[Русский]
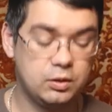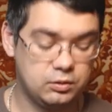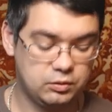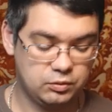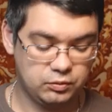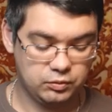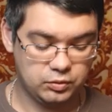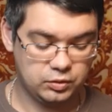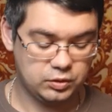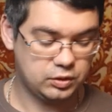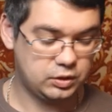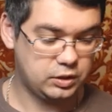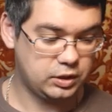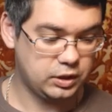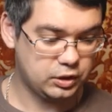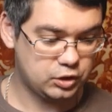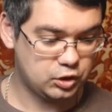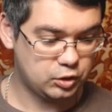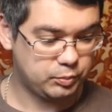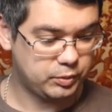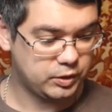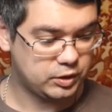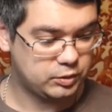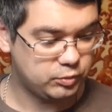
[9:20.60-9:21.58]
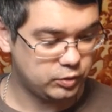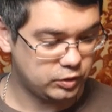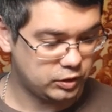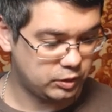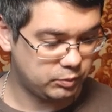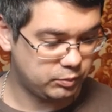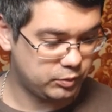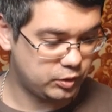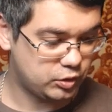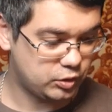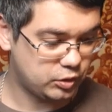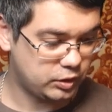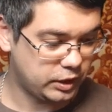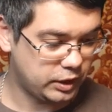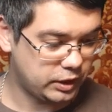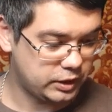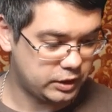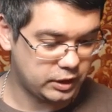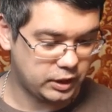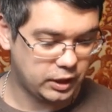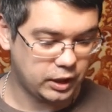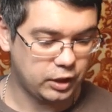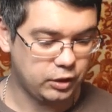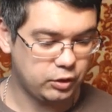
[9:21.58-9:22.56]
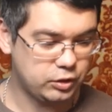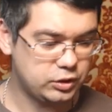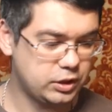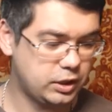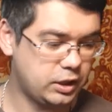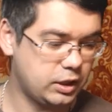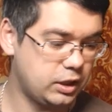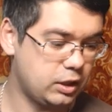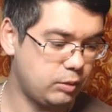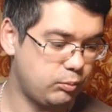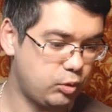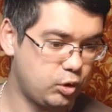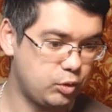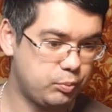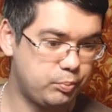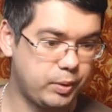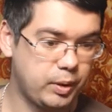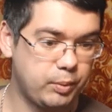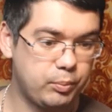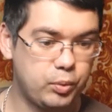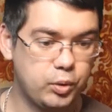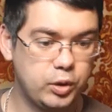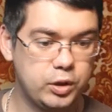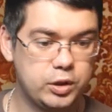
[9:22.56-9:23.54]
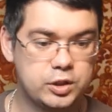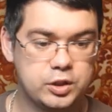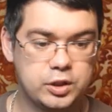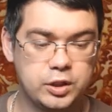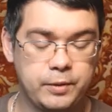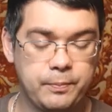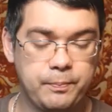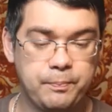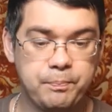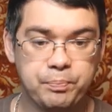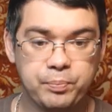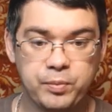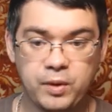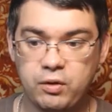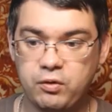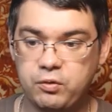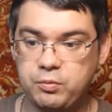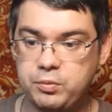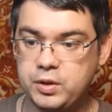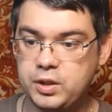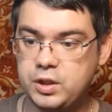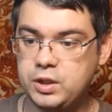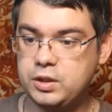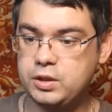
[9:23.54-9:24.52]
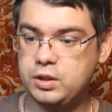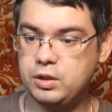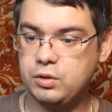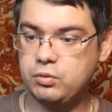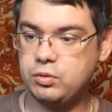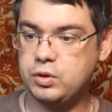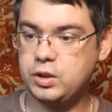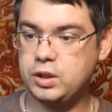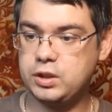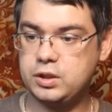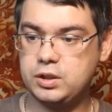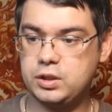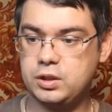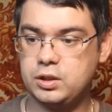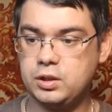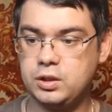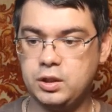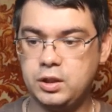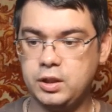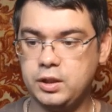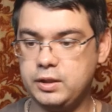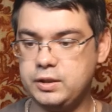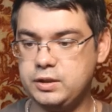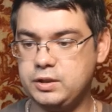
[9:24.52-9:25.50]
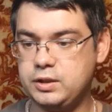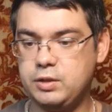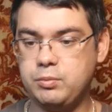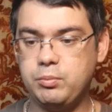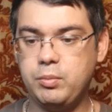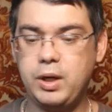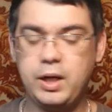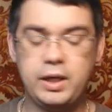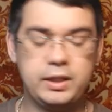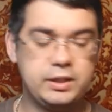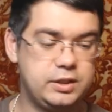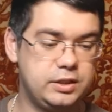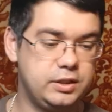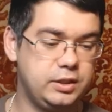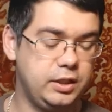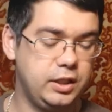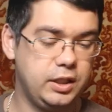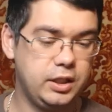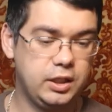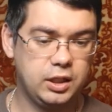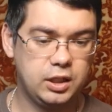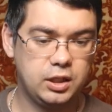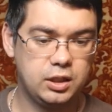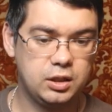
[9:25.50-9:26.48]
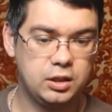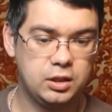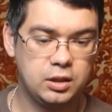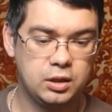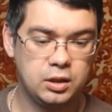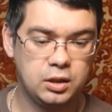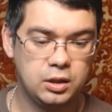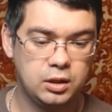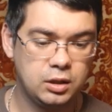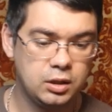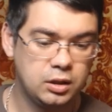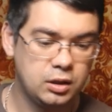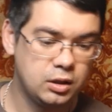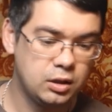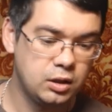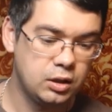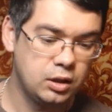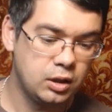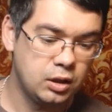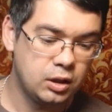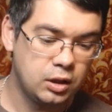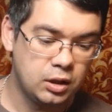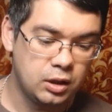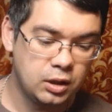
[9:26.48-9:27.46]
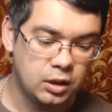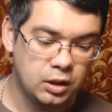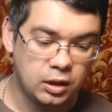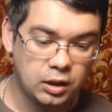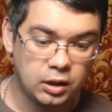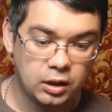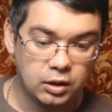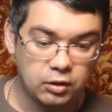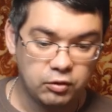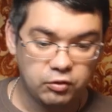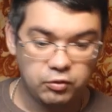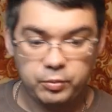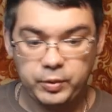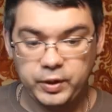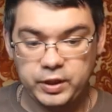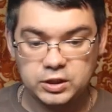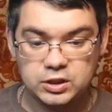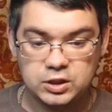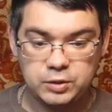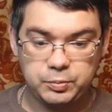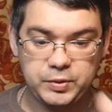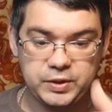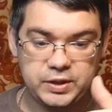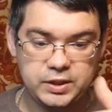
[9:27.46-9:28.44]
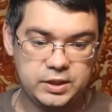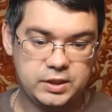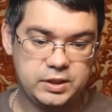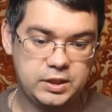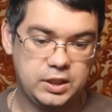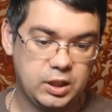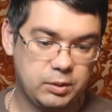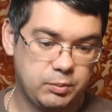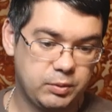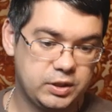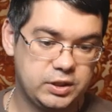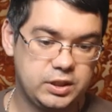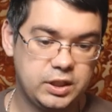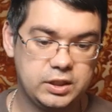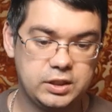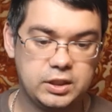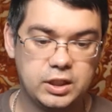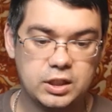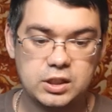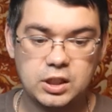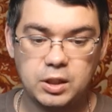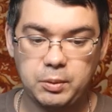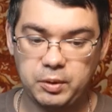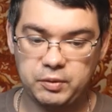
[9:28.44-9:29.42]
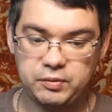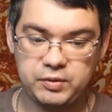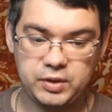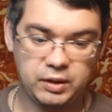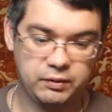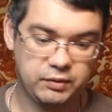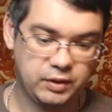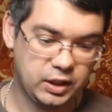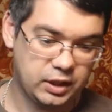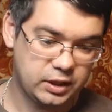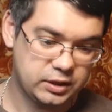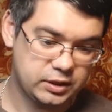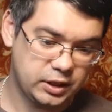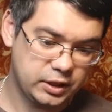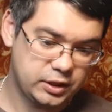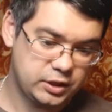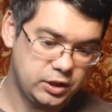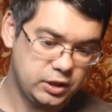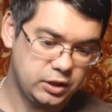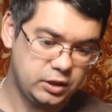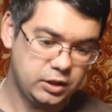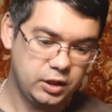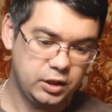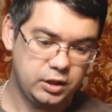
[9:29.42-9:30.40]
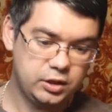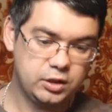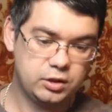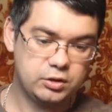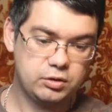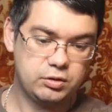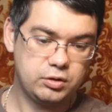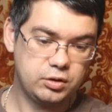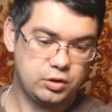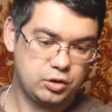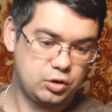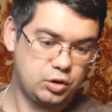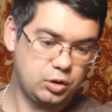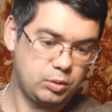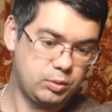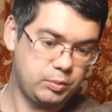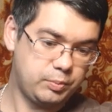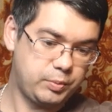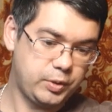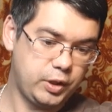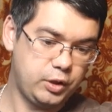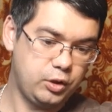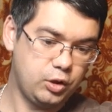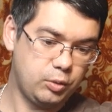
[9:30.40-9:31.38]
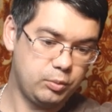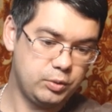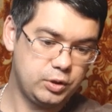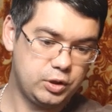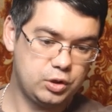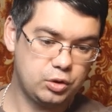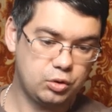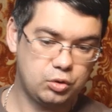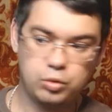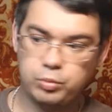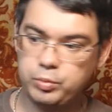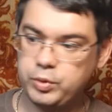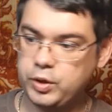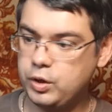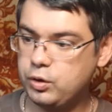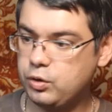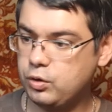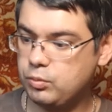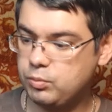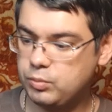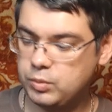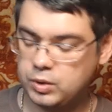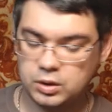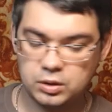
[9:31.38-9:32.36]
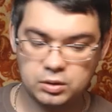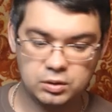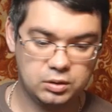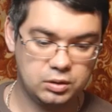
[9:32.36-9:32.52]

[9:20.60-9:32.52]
Вот, так что посмотрим еще на этих колесах. Она будет побольше. Впереди у нас зима, снег. В принципе, система здесь должна быть вся влагозащитная. Единственное, что мы приемничек уберем.